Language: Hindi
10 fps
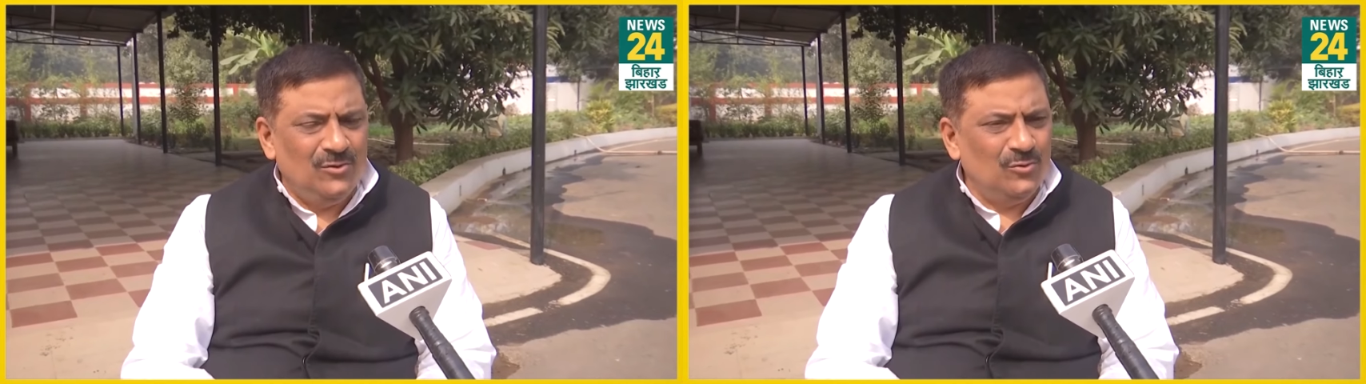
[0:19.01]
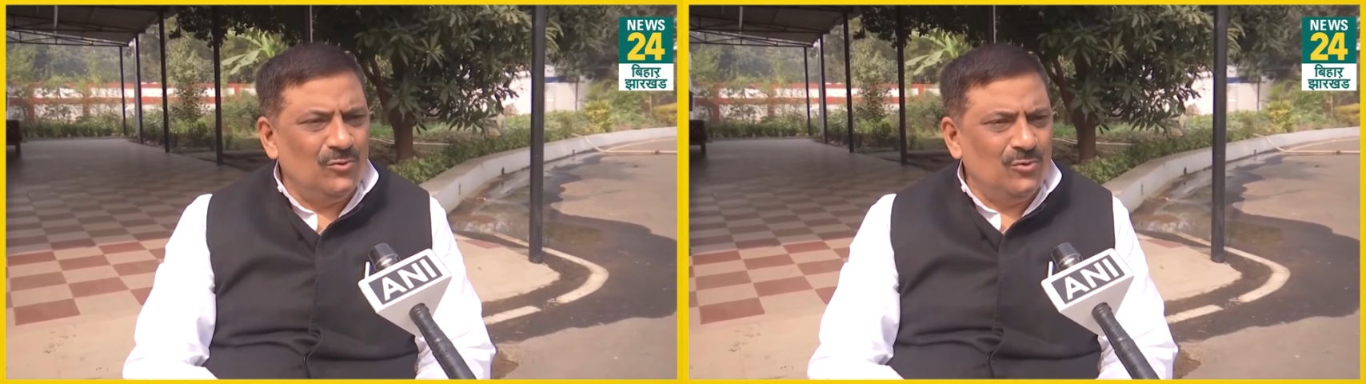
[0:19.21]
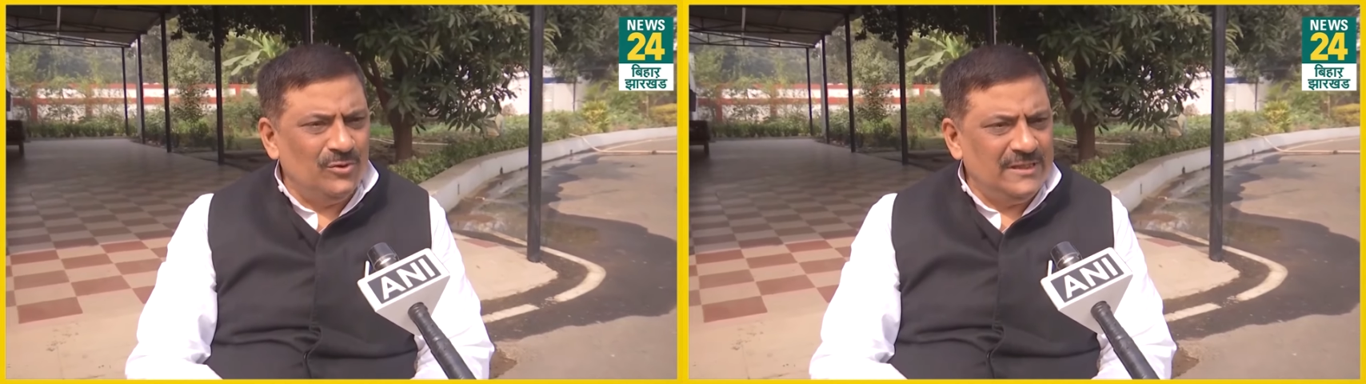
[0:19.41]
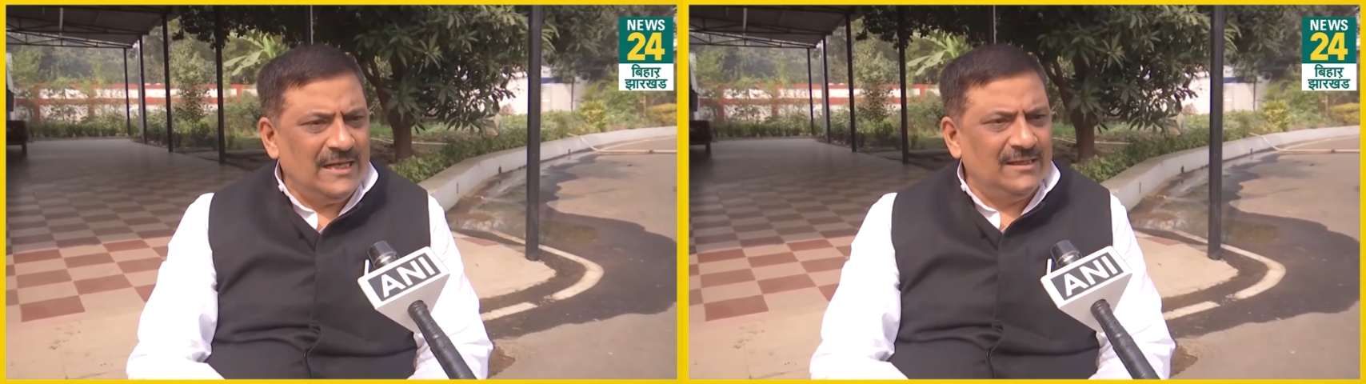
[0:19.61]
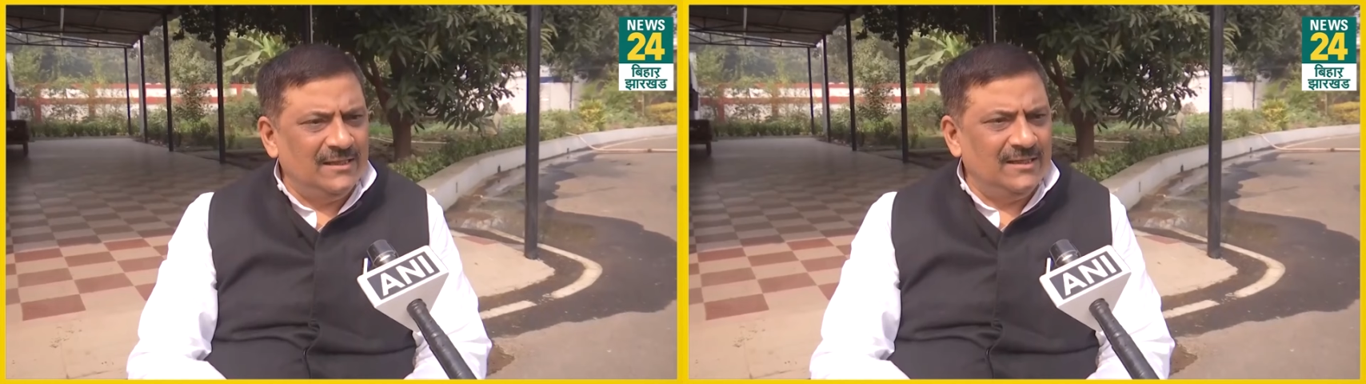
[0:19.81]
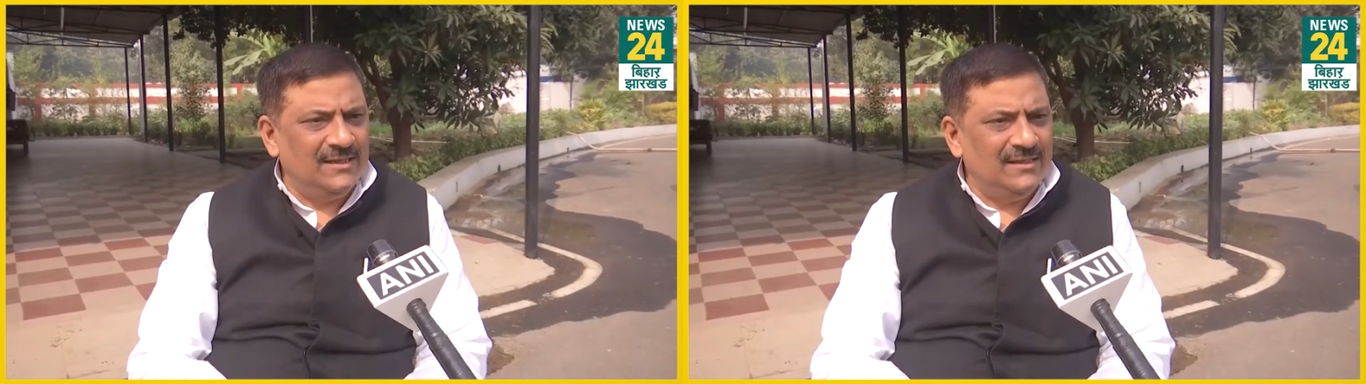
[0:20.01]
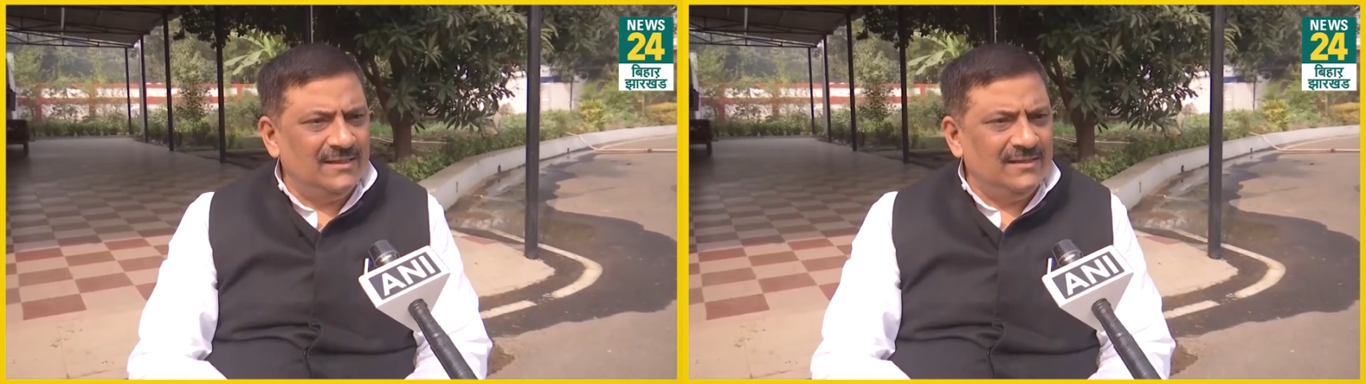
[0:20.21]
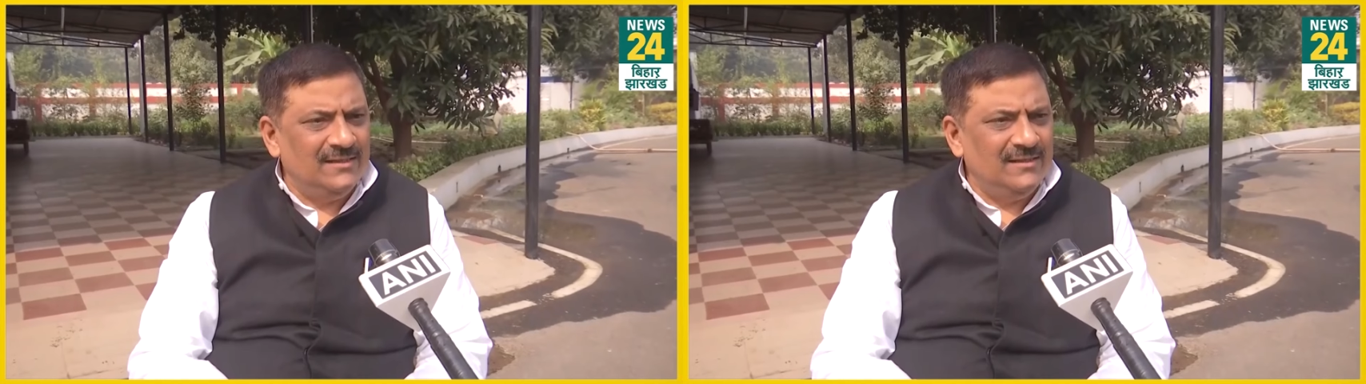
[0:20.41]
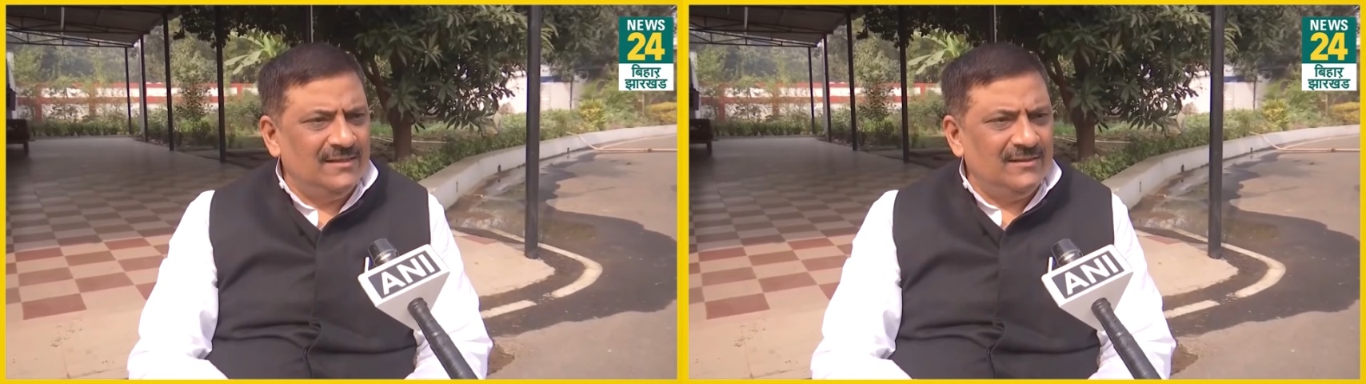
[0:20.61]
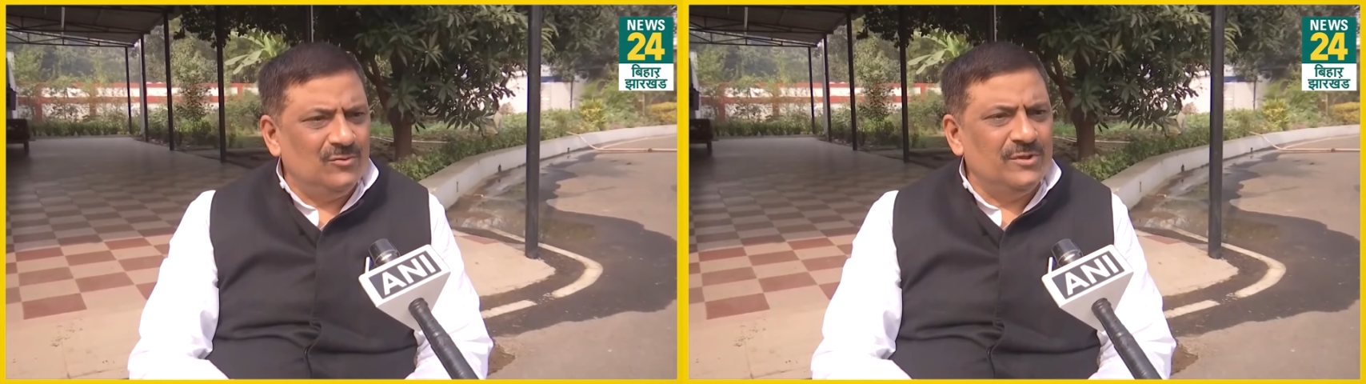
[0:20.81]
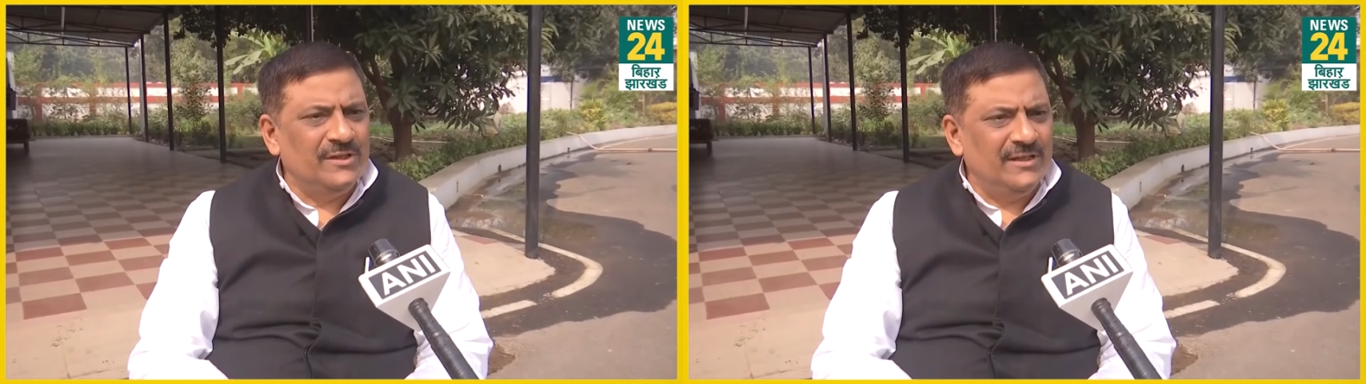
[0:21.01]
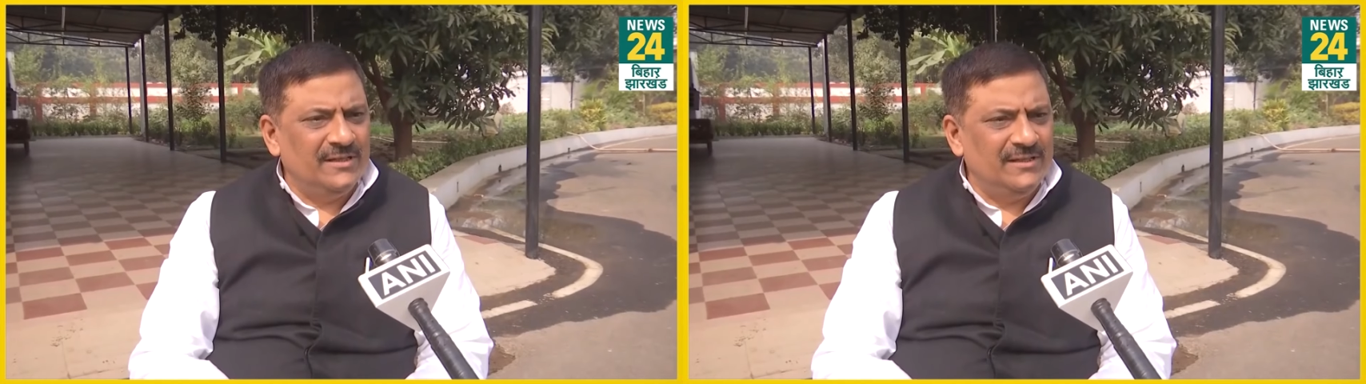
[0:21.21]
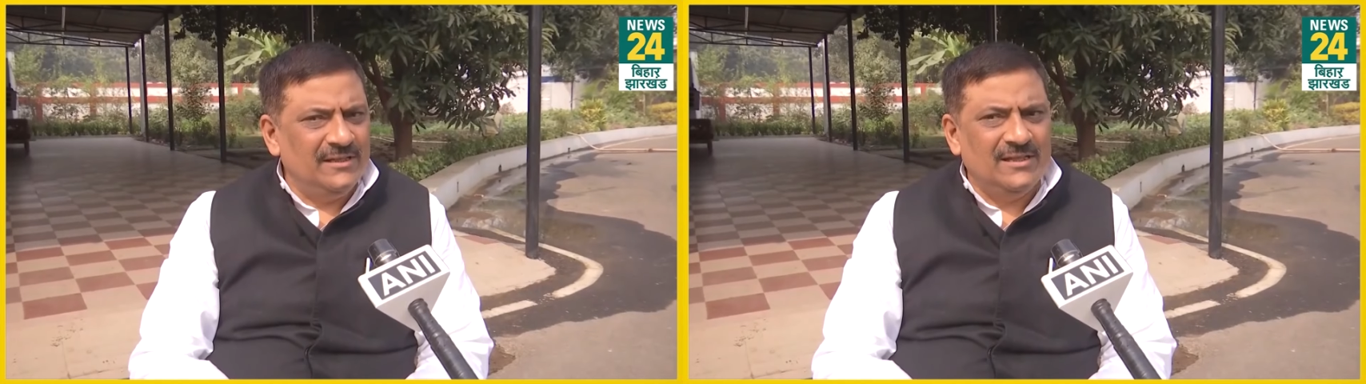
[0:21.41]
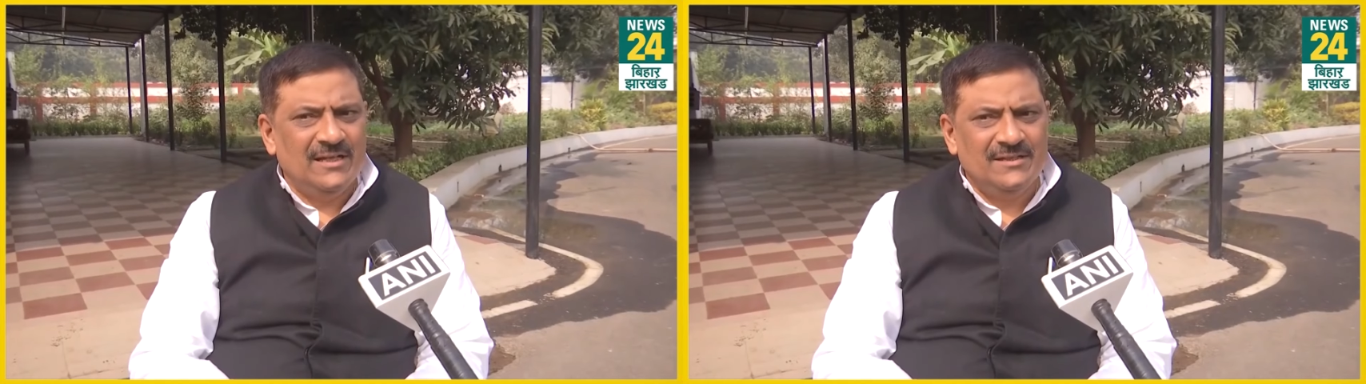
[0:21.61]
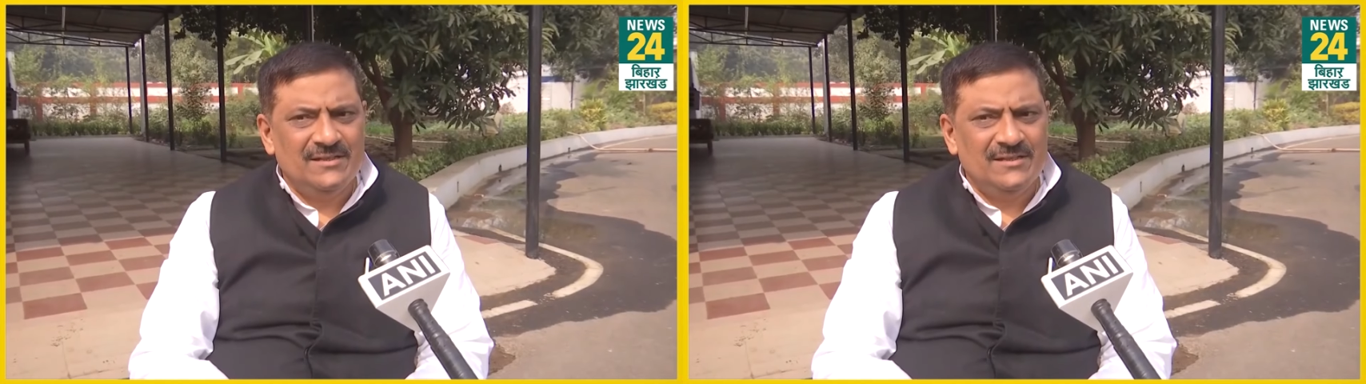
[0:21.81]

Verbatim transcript: लोगों को याद है उनके एक नेता